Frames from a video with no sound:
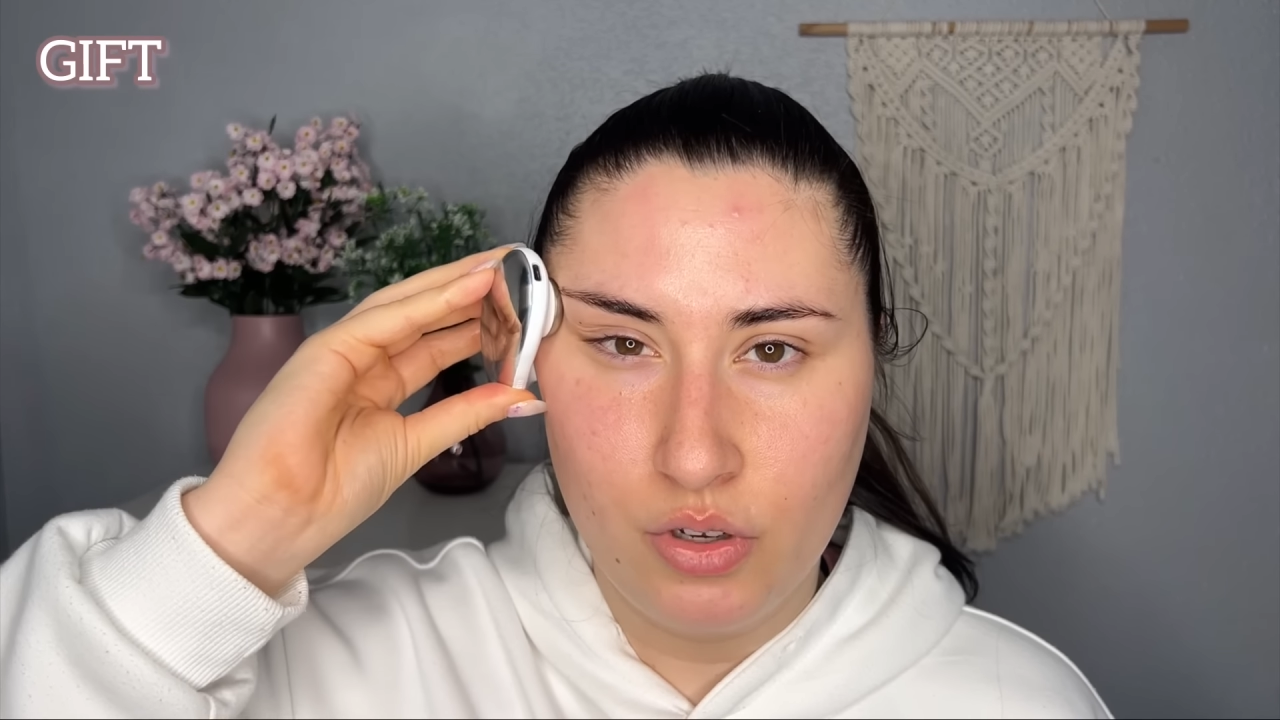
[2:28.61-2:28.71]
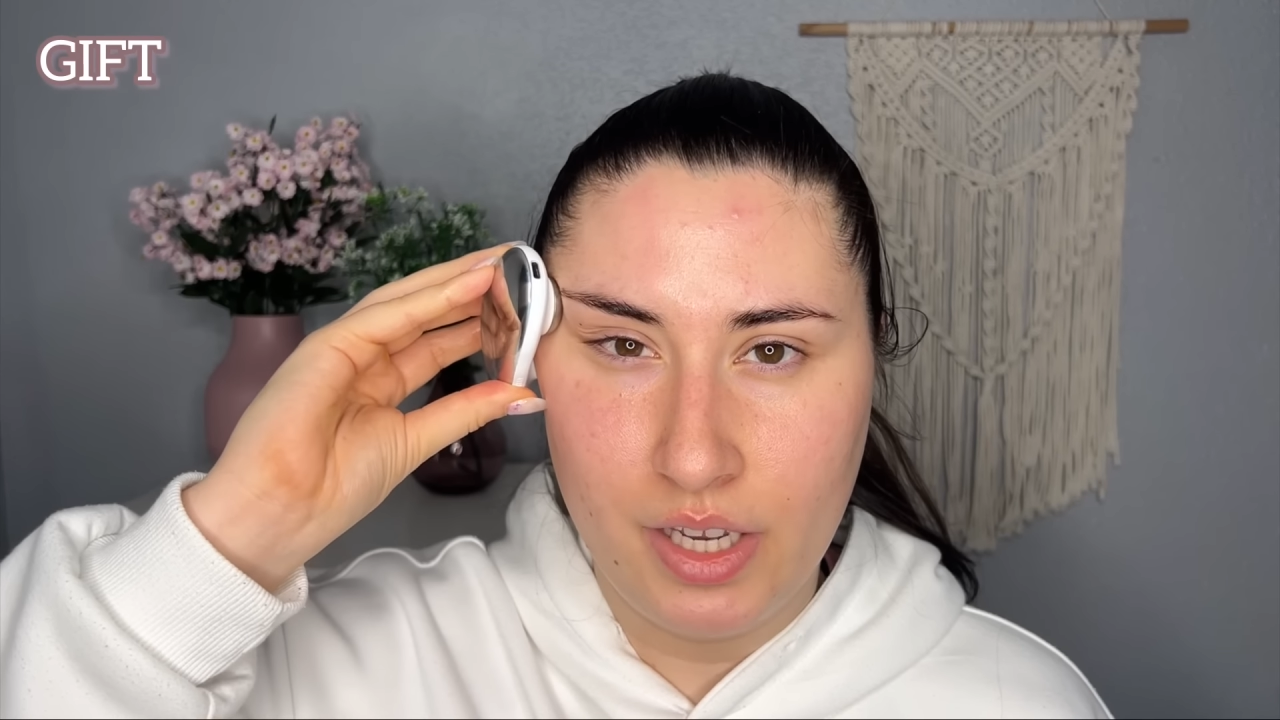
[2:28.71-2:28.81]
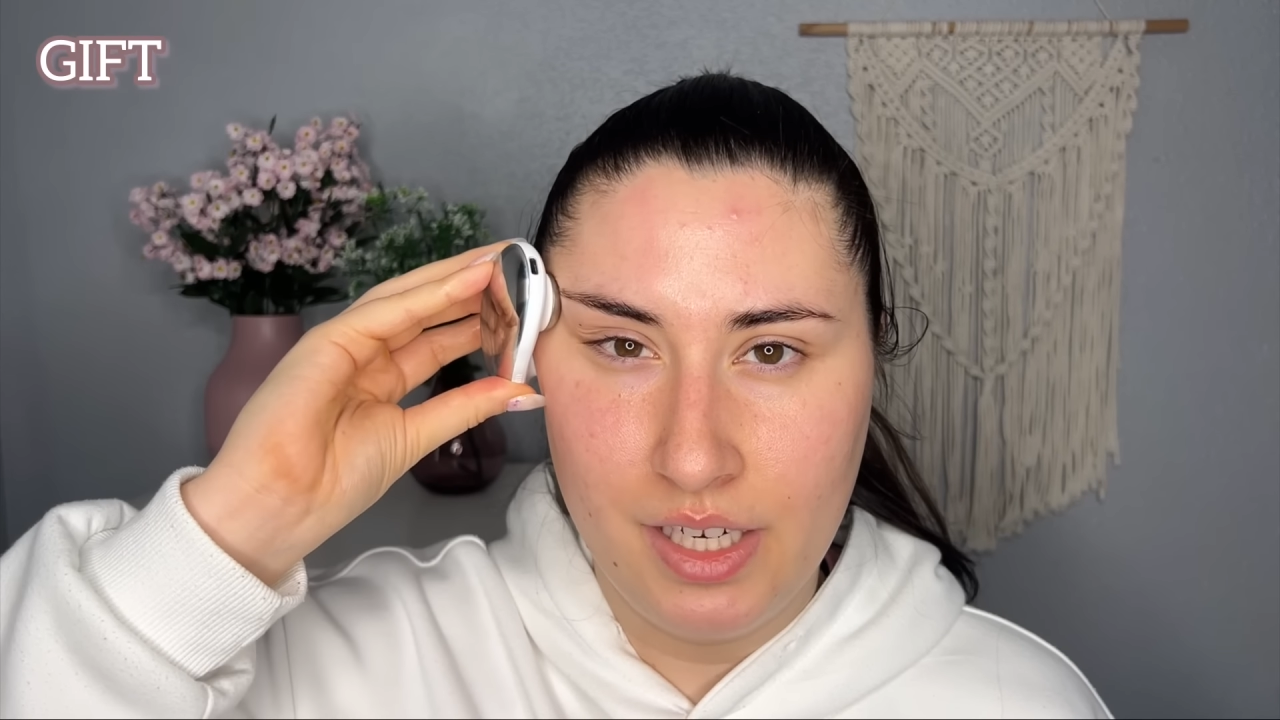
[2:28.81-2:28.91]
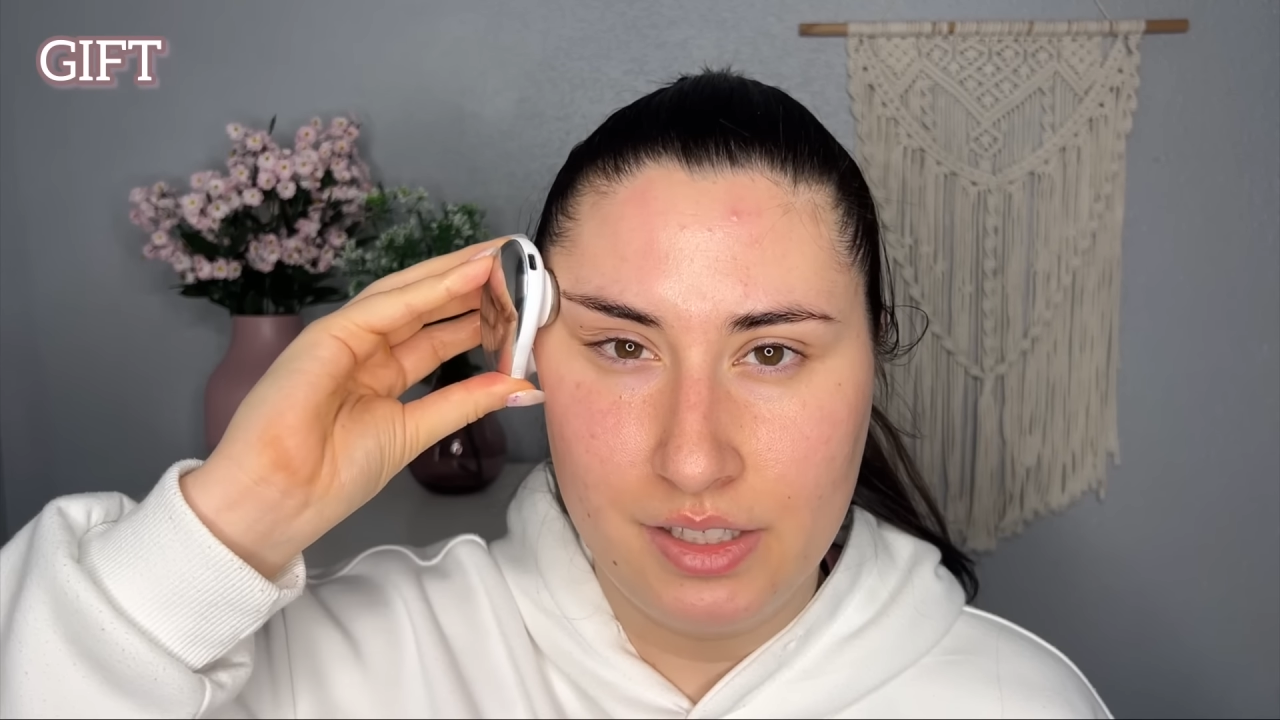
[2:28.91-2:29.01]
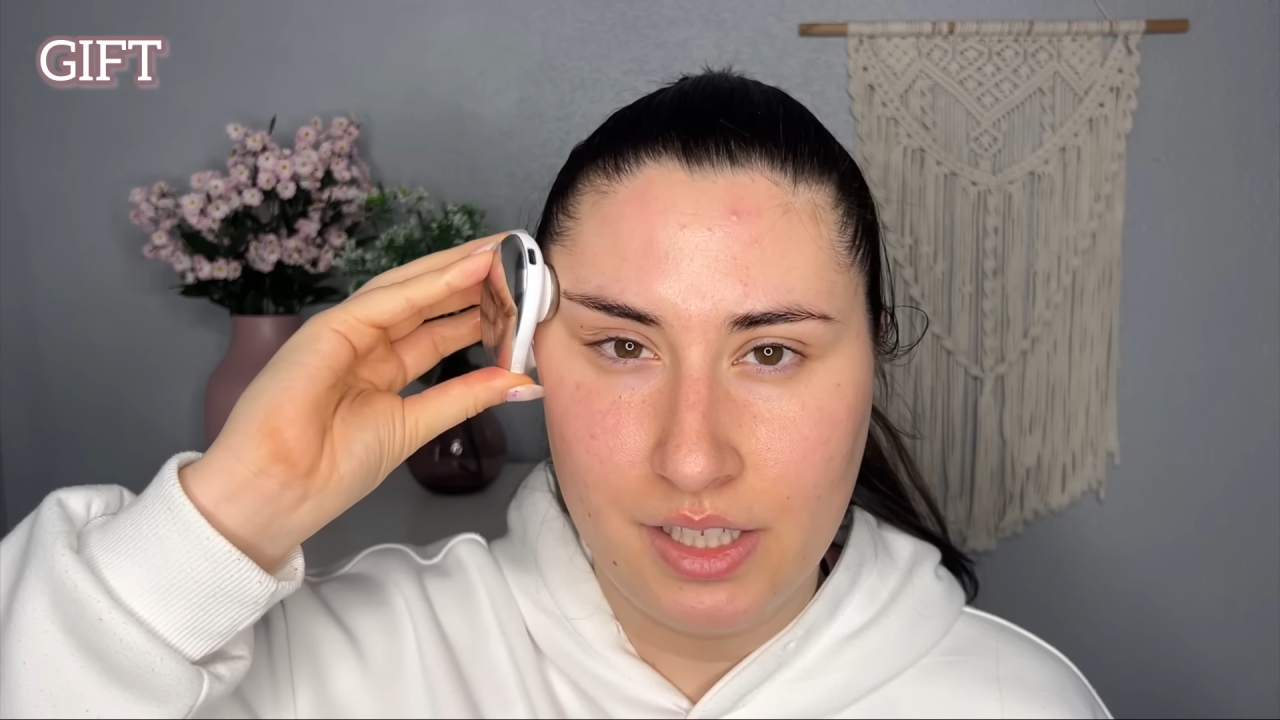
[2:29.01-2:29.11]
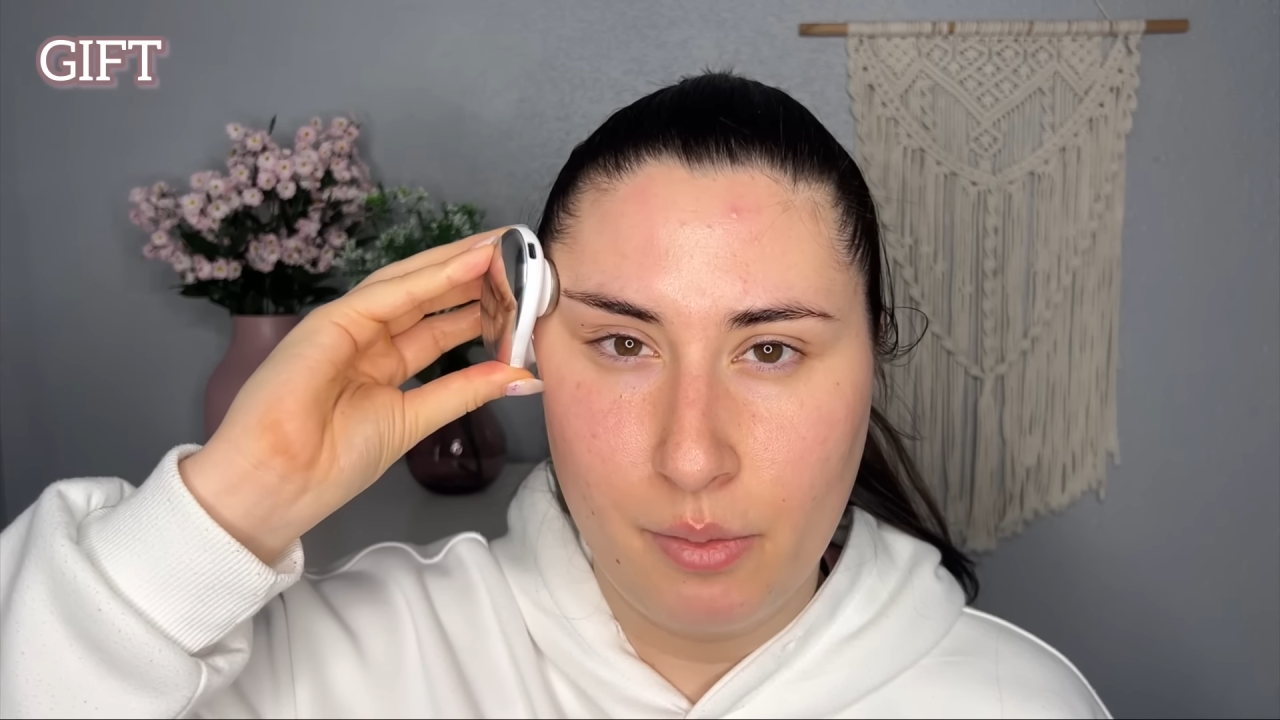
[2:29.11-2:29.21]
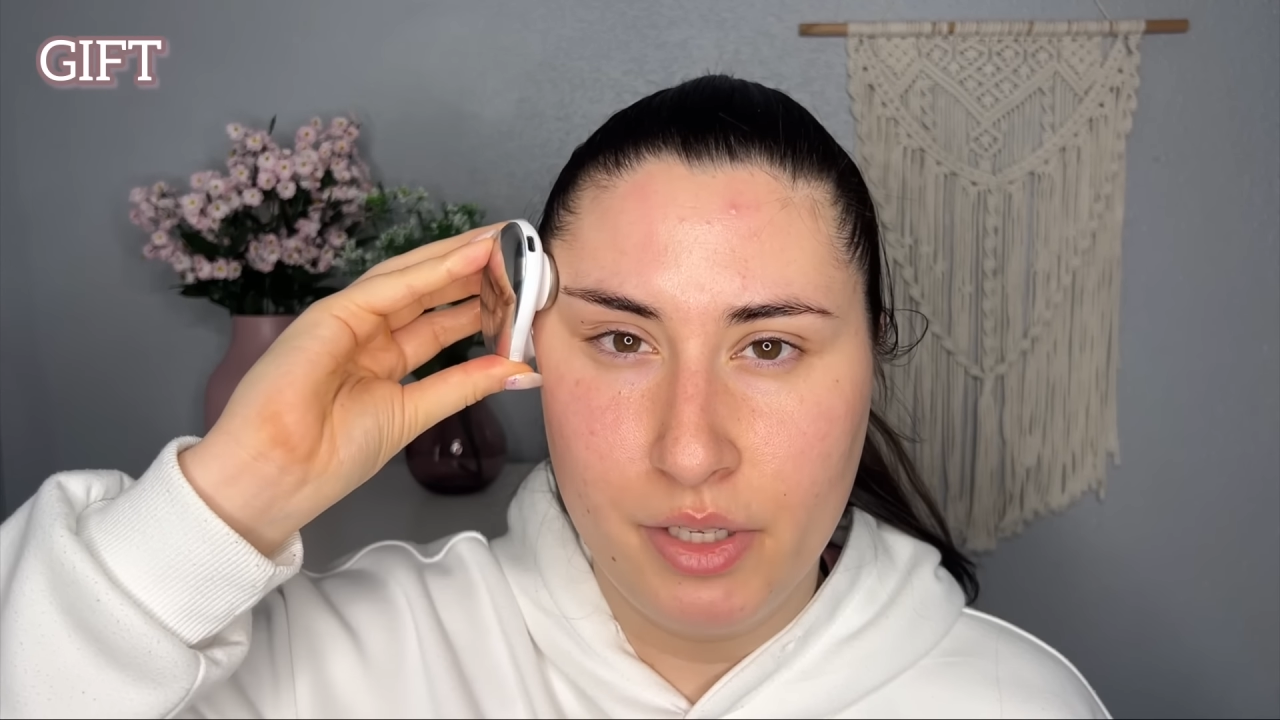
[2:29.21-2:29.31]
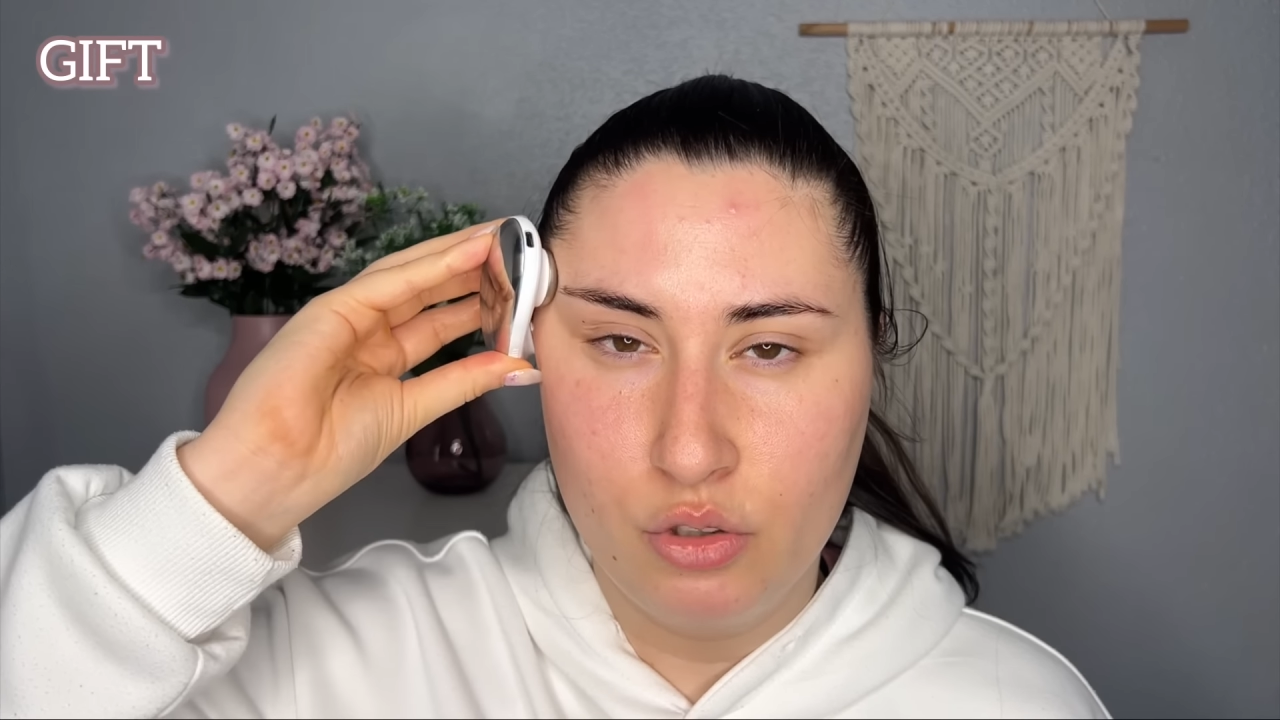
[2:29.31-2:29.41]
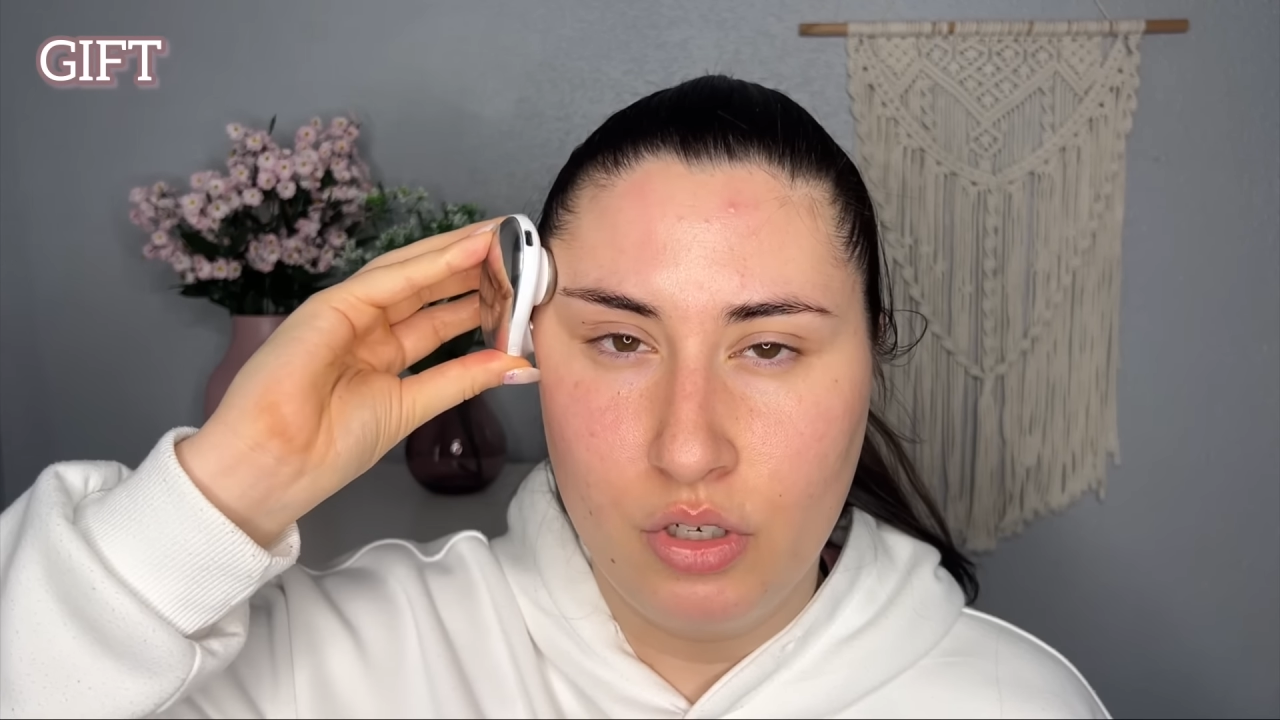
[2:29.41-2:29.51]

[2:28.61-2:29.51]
el tratamiento